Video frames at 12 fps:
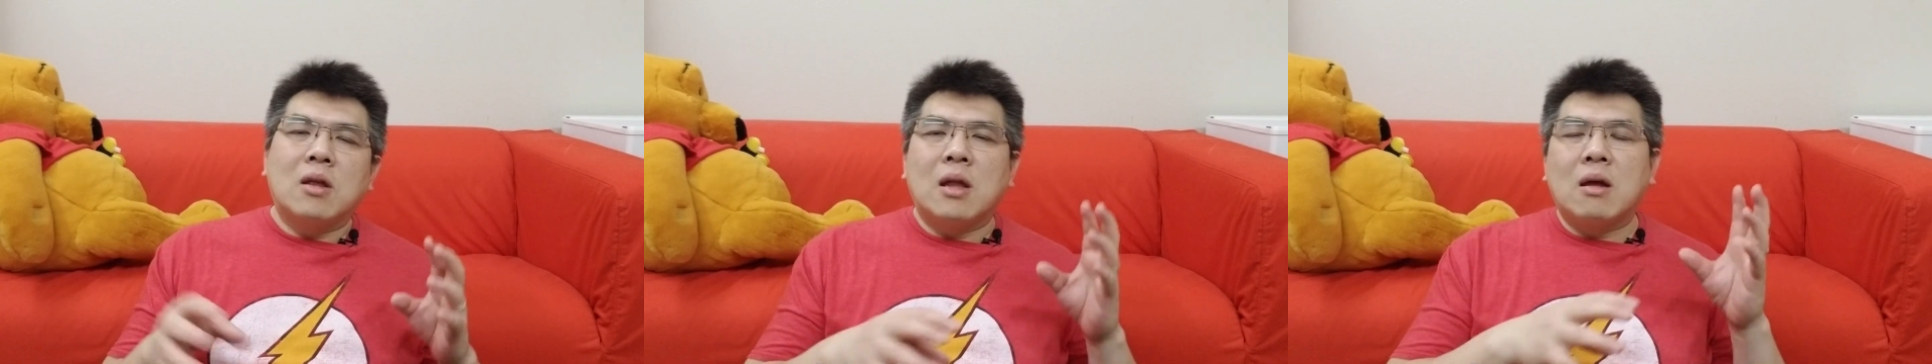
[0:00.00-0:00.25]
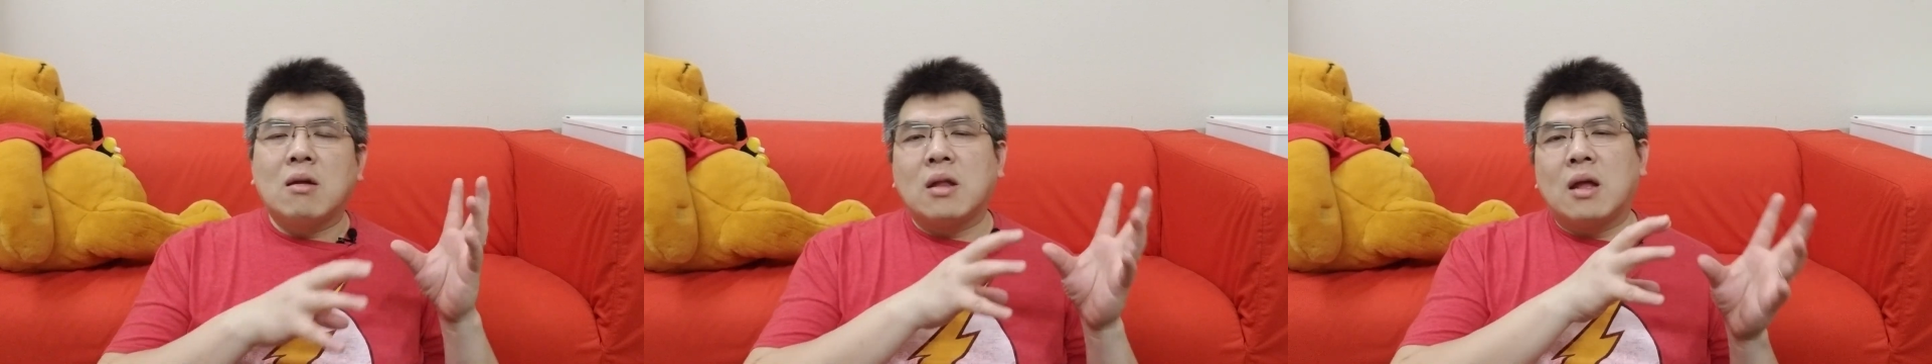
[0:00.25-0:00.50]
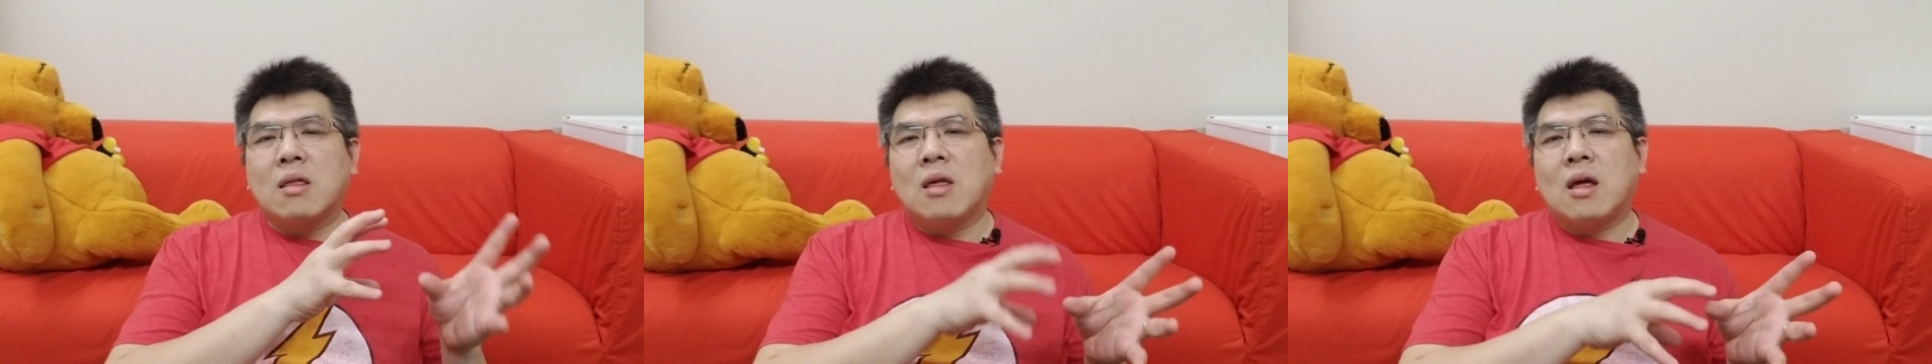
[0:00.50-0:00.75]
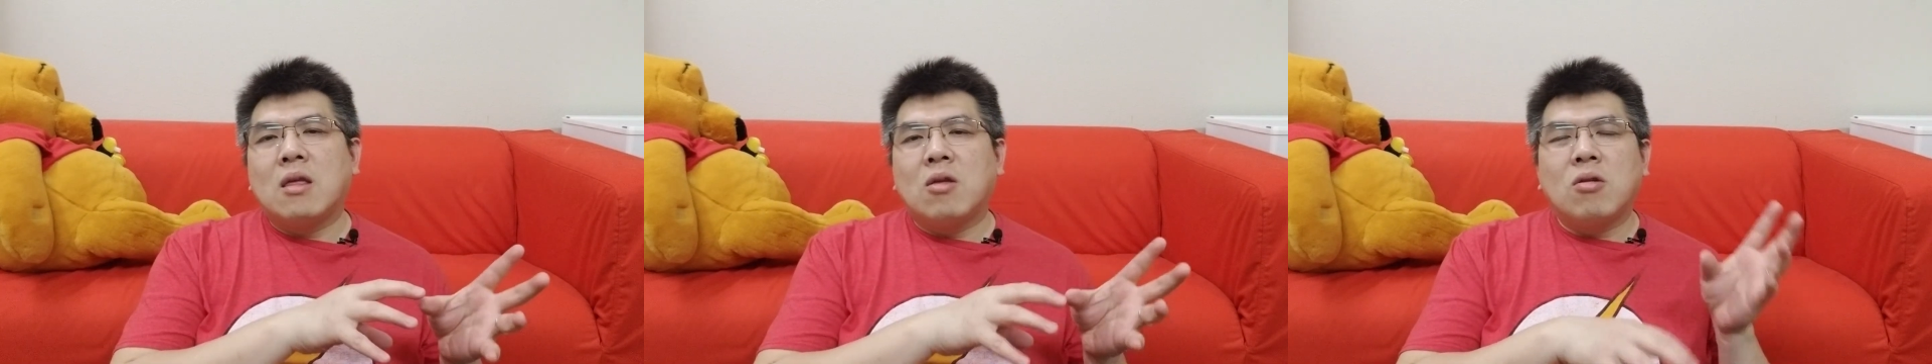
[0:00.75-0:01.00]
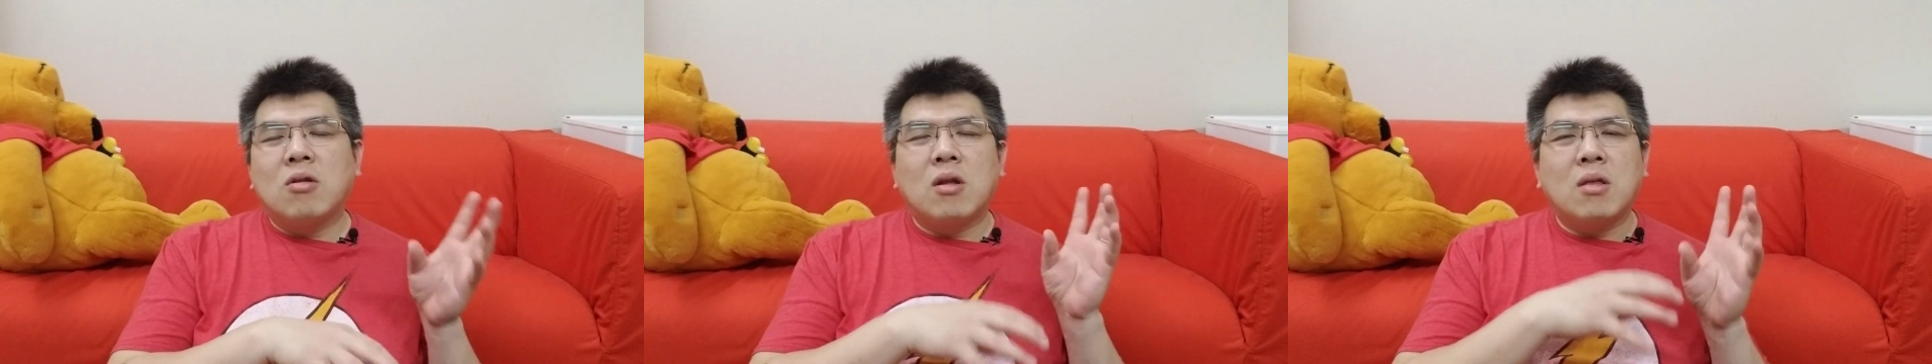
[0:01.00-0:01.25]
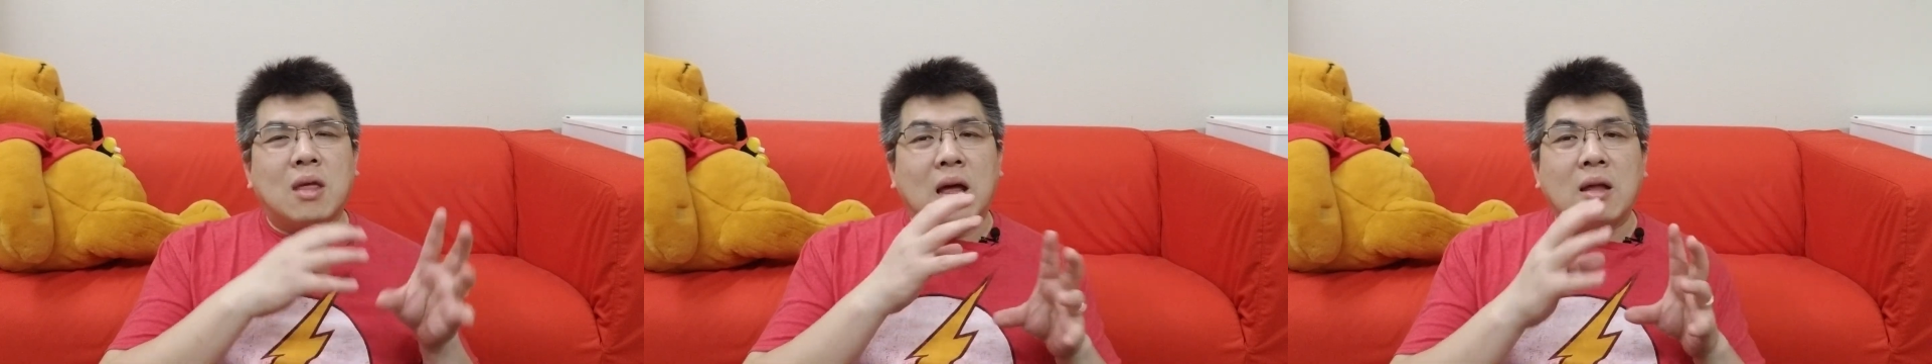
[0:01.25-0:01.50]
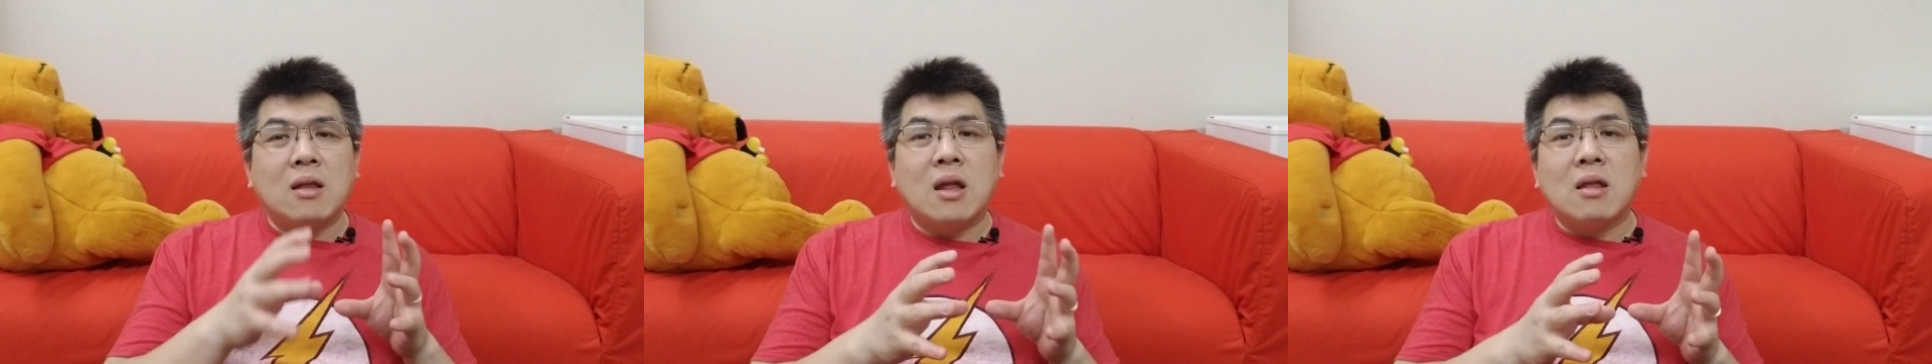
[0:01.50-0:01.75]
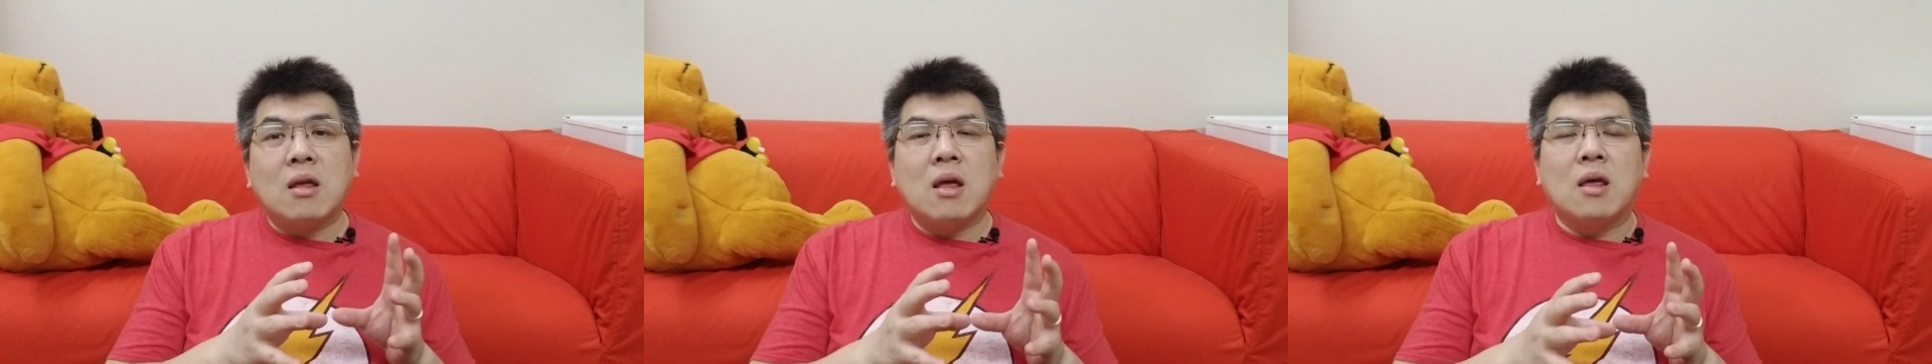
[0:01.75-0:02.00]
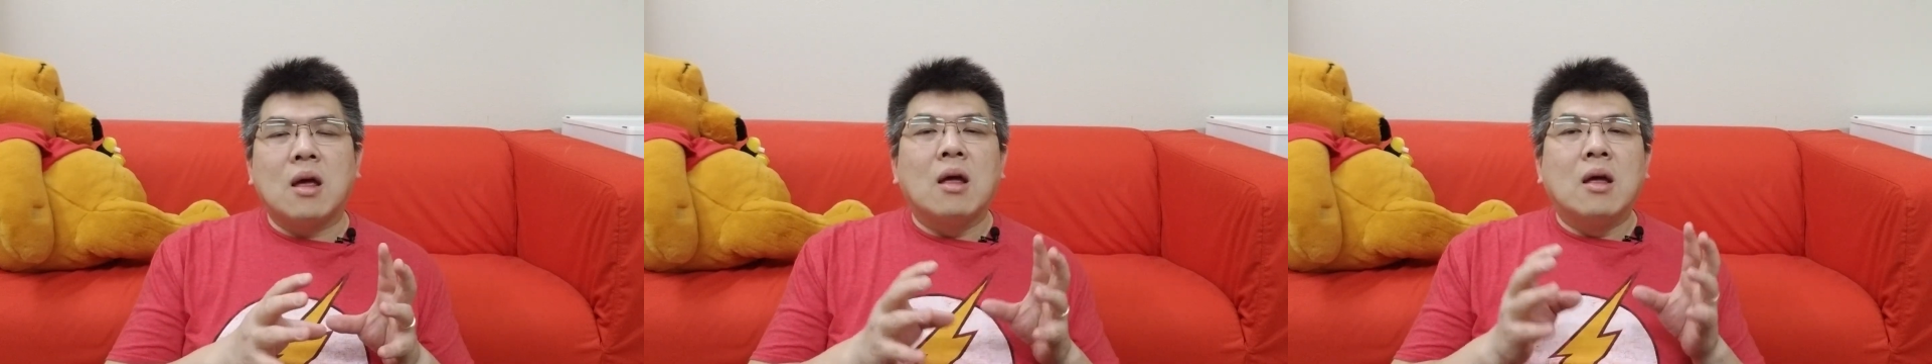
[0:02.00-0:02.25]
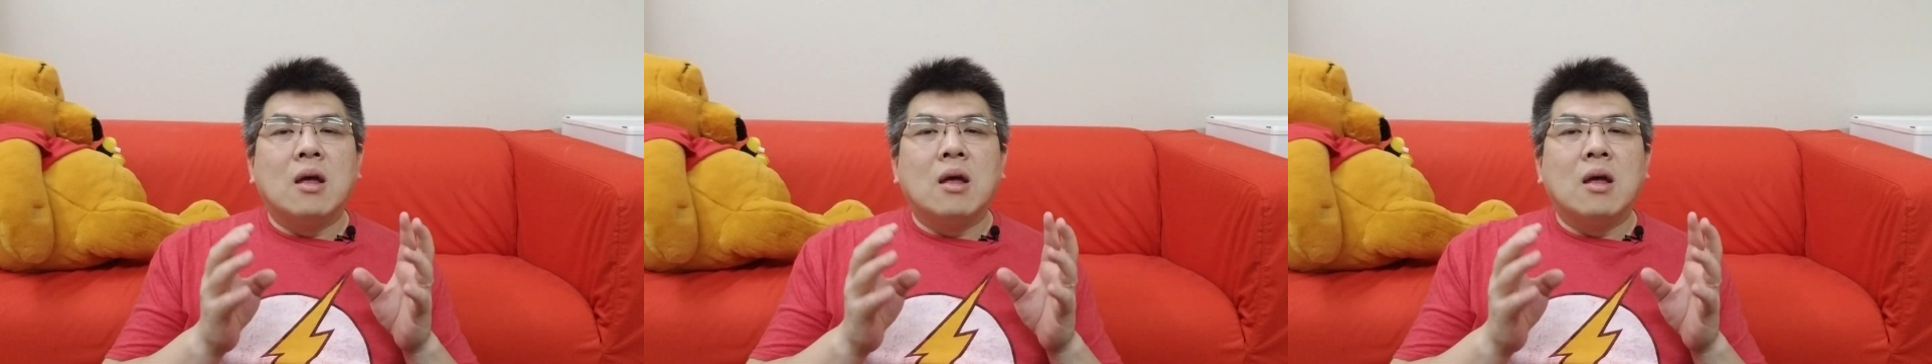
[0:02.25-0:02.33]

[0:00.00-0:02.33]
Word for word: 它想加进去，所以常常在讲，